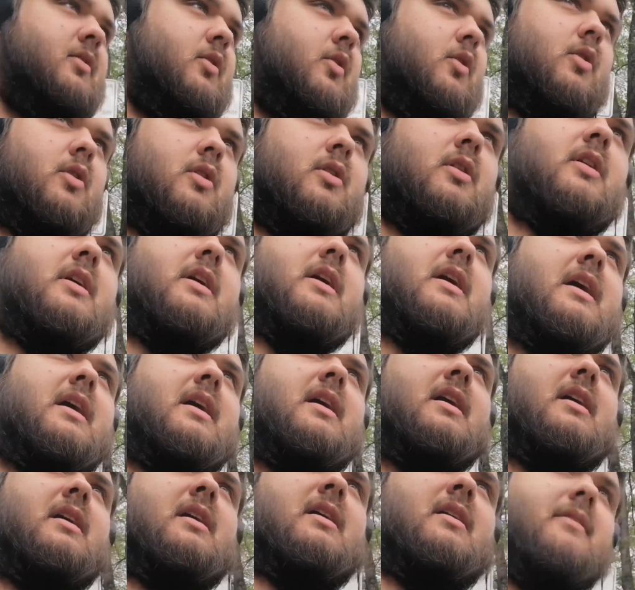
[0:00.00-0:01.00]
So,
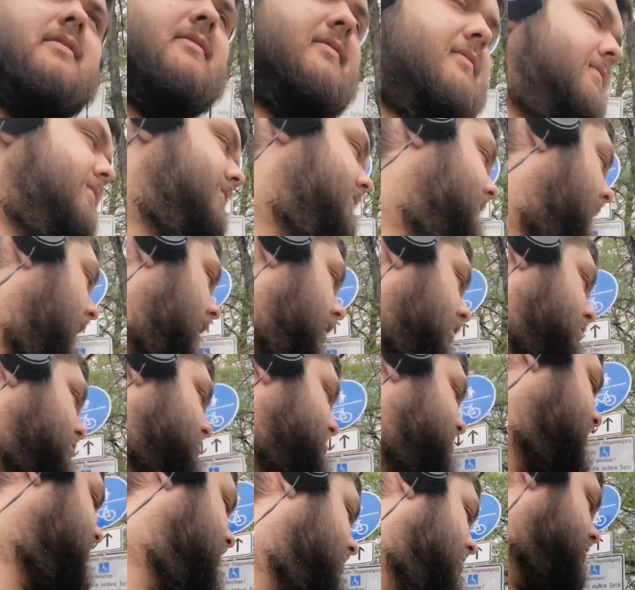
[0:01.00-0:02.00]
warum
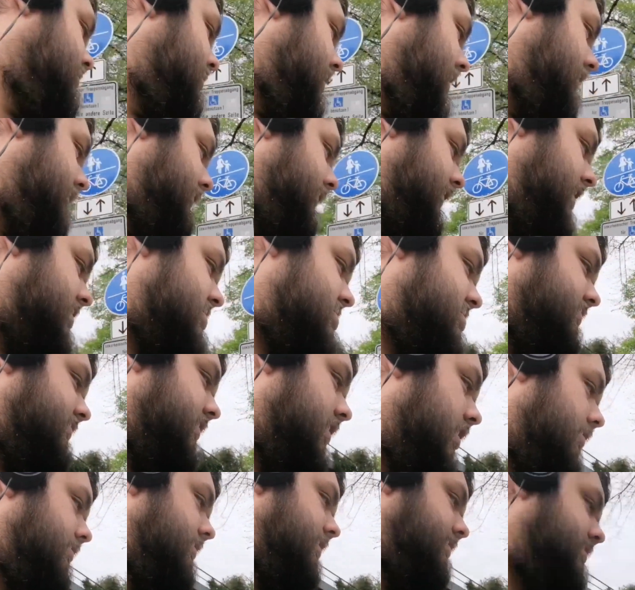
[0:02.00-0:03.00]
stehen hier überall
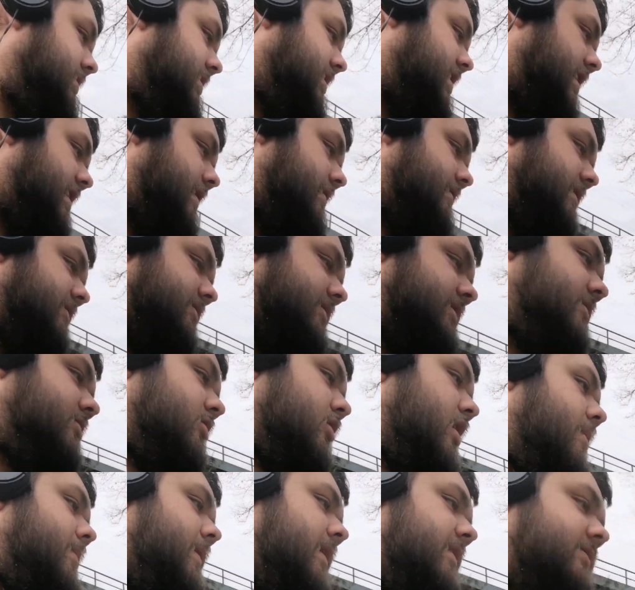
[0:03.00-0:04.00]
Flaschen? Warum nimmt die keiner? Da sind
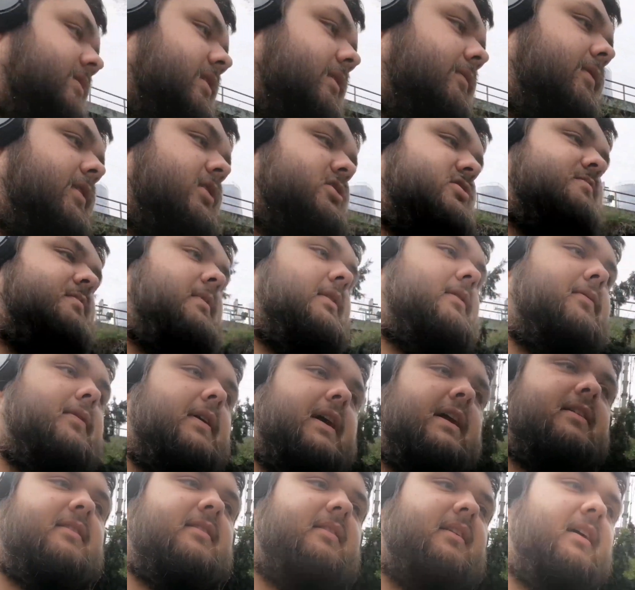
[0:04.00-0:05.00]
sogar Plastikflaschen mit
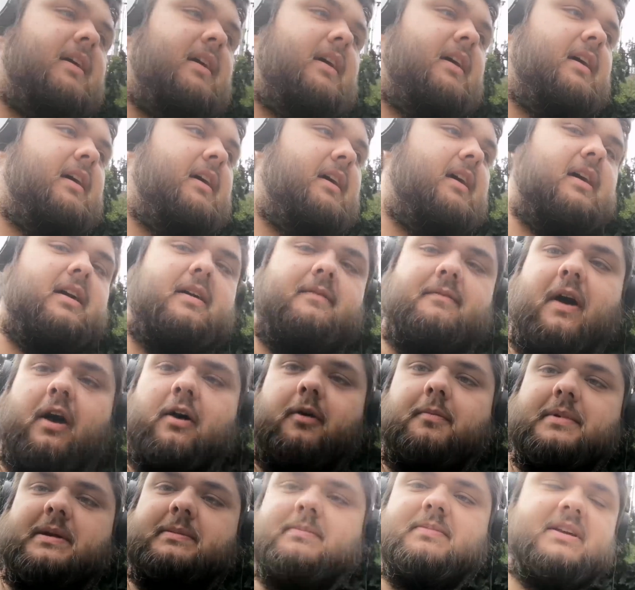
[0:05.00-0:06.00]
Pfand.
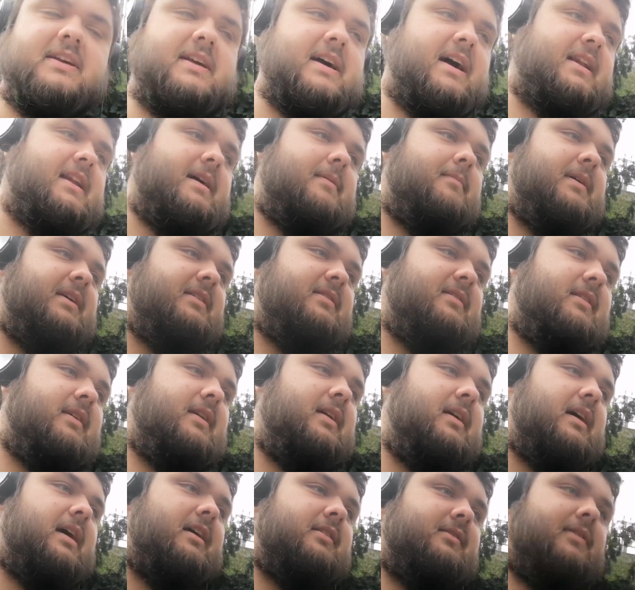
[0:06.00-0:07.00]
Warum nimmt die keiner mit?
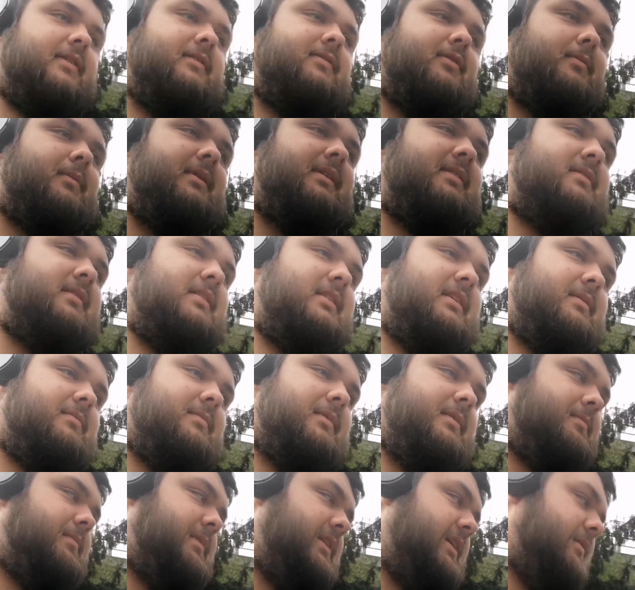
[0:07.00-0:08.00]
Also ich weiß, warum ich sie
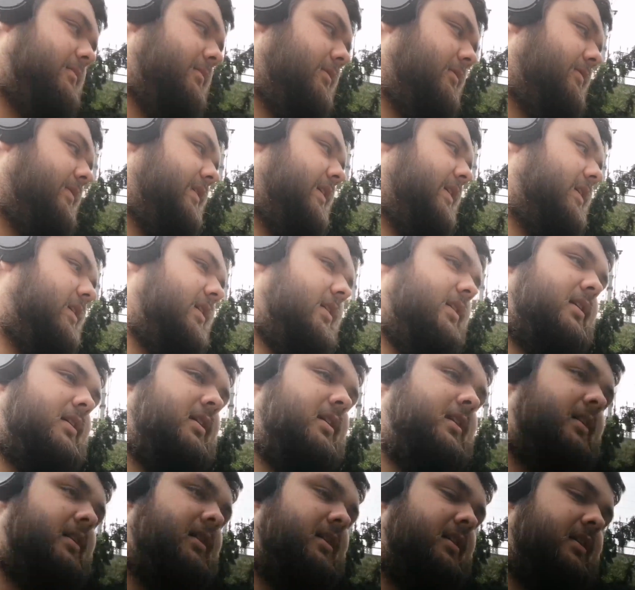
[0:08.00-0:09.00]
nicht mitnehme, weil
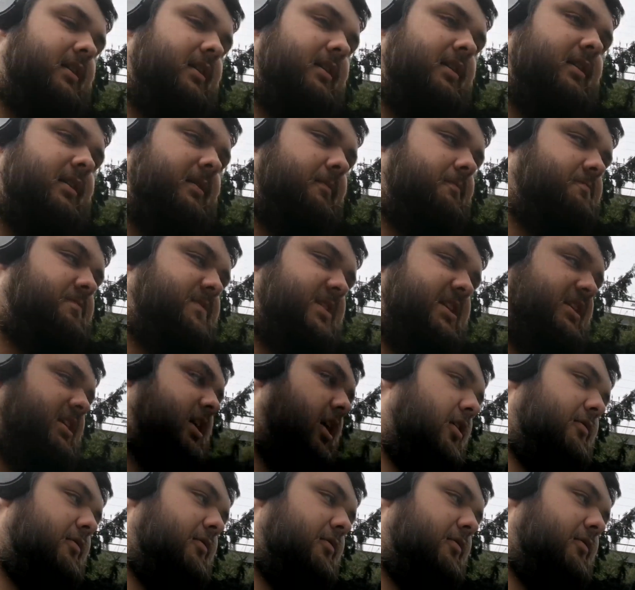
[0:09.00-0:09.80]
ich